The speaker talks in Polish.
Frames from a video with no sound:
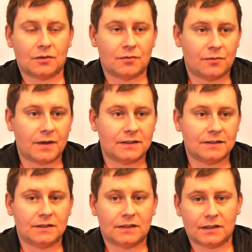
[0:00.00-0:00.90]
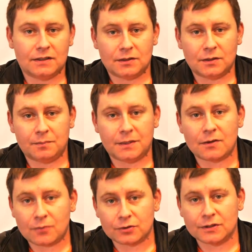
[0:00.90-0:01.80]
w wersji tej
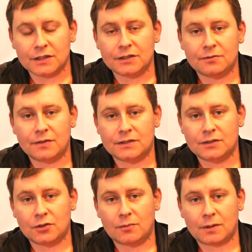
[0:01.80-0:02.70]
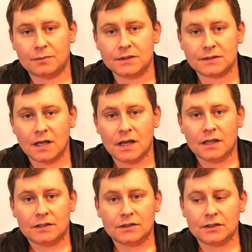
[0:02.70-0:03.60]
pierwotnej, nie w wersji Komar bis
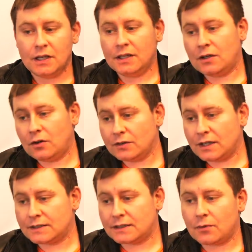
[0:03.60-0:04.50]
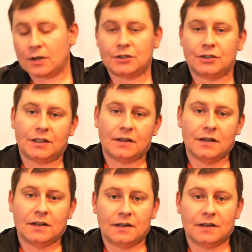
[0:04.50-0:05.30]
i ona stała się